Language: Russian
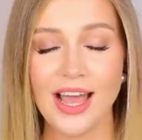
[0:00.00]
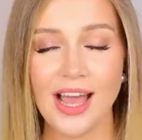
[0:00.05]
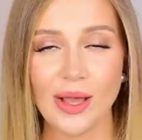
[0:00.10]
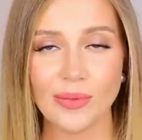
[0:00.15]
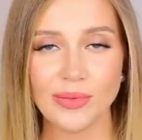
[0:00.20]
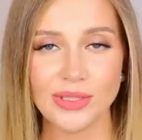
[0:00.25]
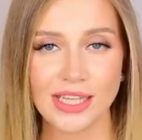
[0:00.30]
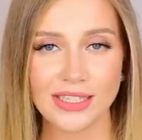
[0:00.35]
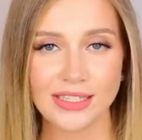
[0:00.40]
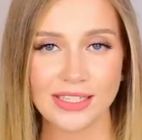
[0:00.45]

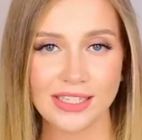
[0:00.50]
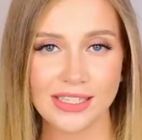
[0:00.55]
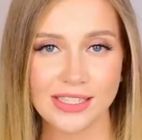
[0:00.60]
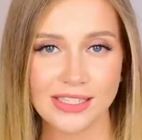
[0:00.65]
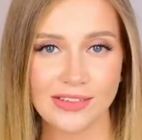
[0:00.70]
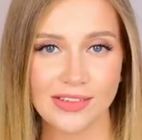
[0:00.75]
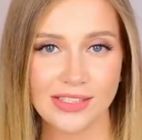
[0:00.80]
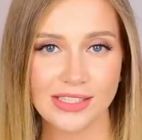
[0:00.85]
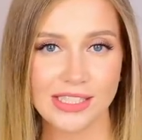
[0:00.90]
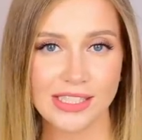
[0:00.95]
Обязательно
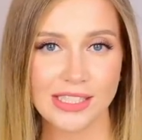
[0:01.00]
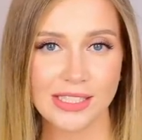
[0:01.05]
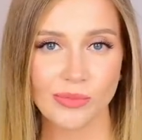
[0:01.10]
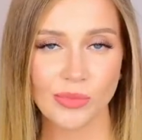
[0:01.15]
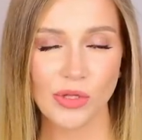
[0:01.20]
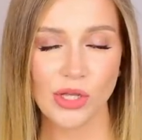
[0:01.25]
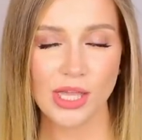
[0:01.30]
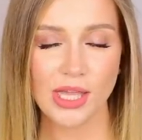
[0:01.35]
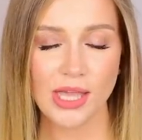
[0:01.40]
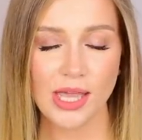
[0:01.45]
оставайтесь со
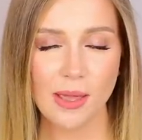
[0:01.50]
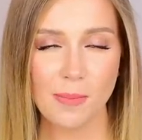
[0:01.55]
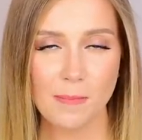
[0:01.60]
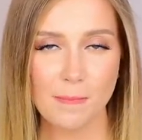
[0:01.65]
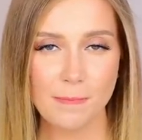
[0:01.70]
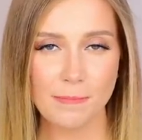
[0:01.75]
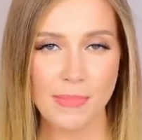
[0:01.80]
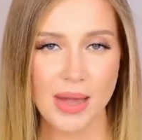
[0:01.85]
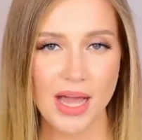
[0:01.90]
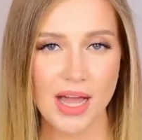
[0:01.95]
мной
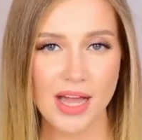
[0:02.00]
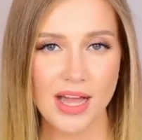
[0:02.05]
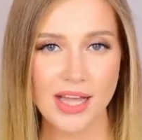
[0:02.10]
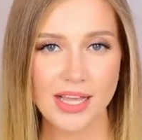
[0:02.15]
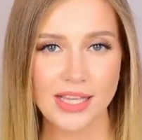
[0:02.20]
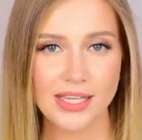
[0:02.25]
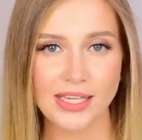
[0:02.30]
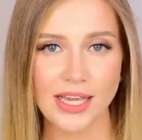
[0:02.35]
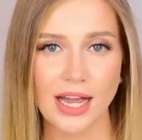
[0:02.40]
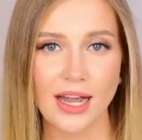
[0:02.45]
и
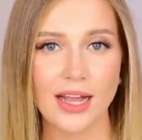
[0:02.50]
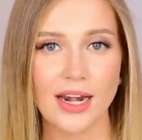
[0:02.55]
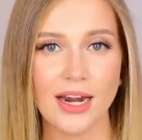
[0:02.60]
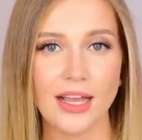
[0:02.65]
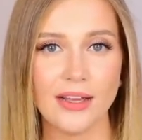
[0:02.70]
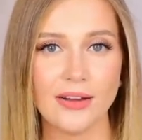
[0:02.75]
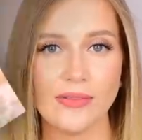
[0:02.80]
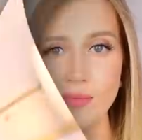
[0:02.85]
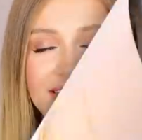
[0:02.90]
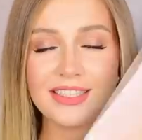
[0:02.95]
поехали!